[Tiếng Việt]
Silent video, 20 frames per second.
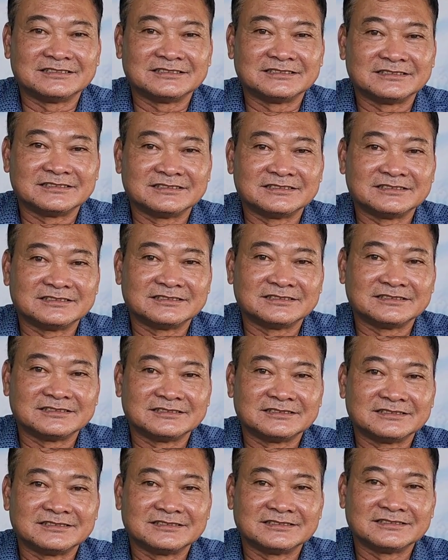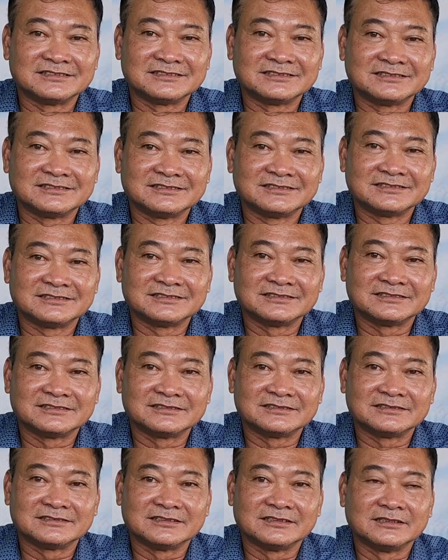um, giống giống người
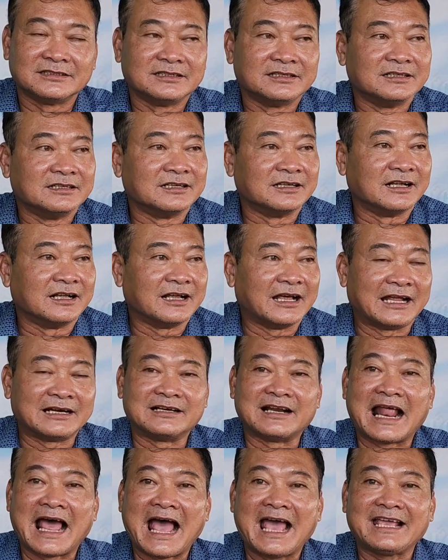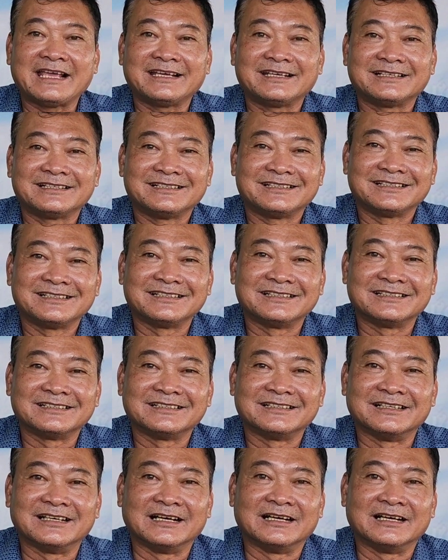hoa ha anh lai à.